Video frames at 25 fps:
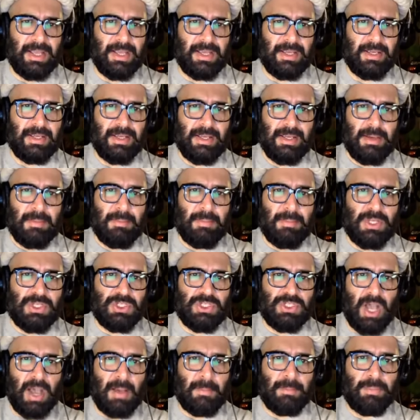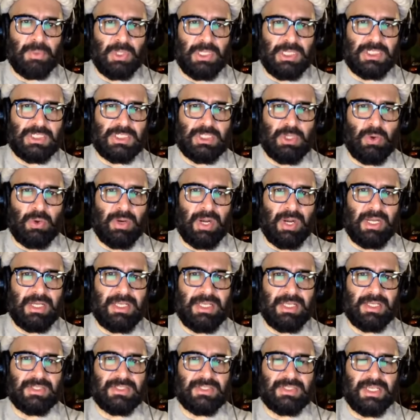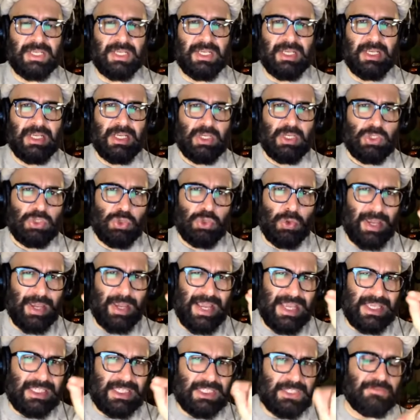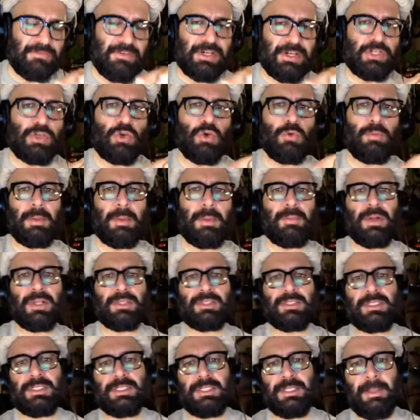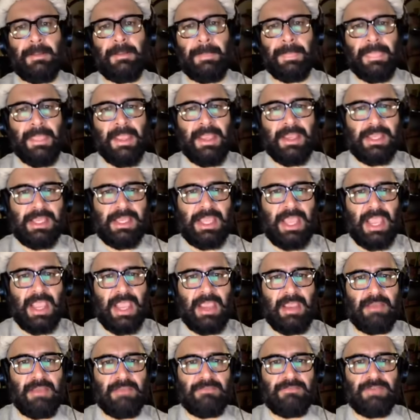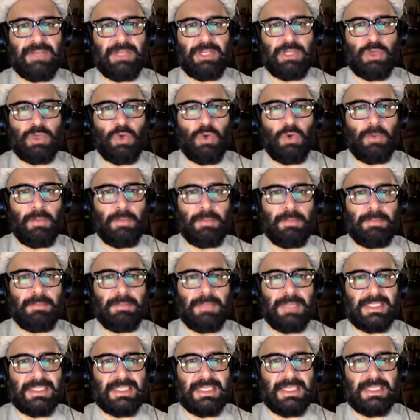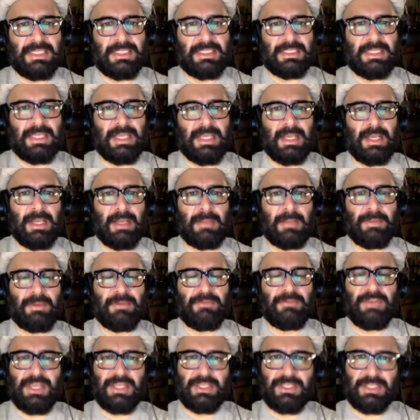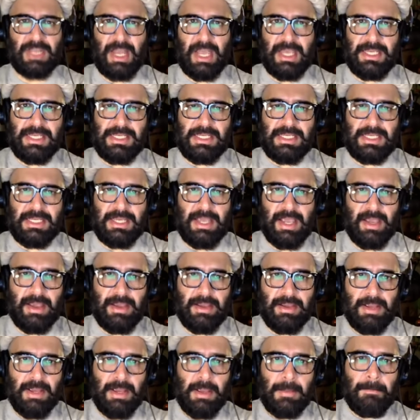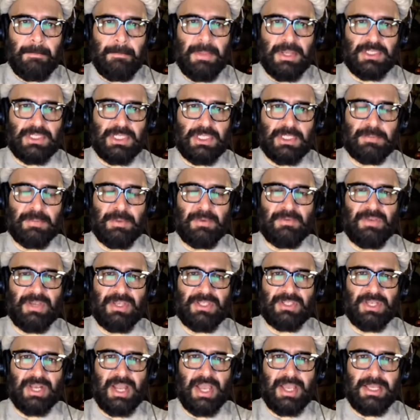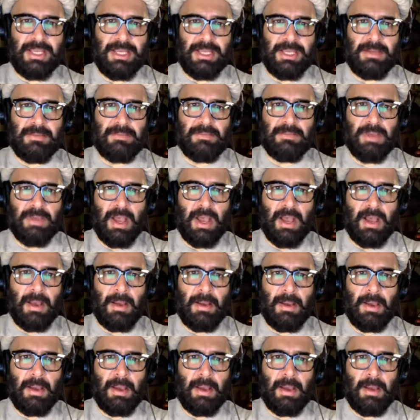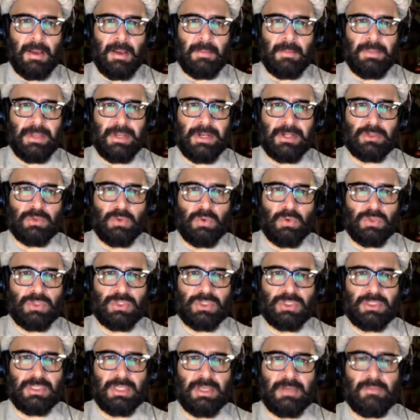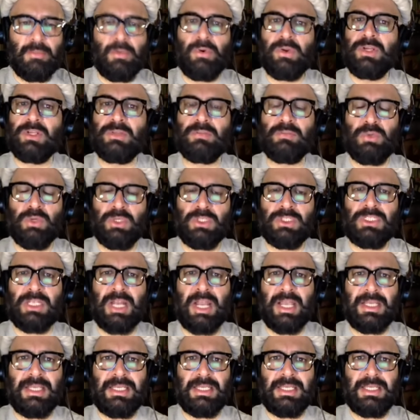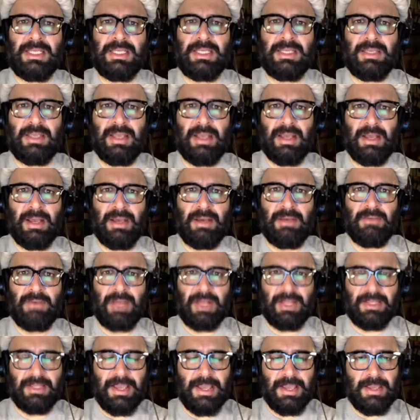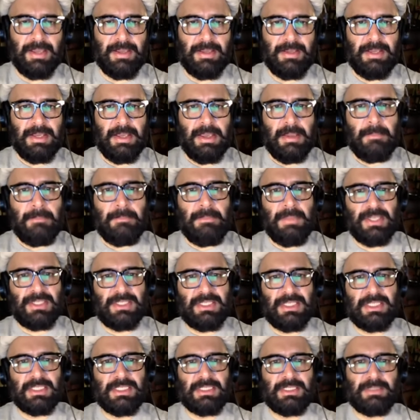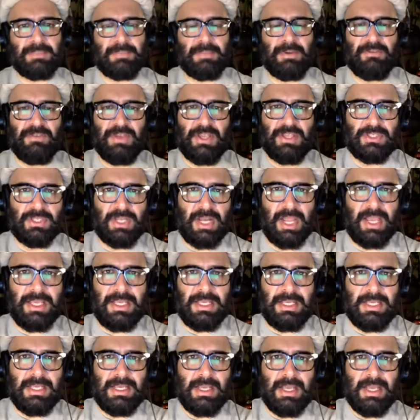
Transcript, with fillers: हैं पंजाब पुलिस के और एल के जो इस वीडियो में प्रेजेंट है ये वीडियो मिसेज परवेज इलाही की है मिसेज परवेज इलाही मेरे दोस्त मोन इलाही की वालदा हैं मिसेज परवेज इलाही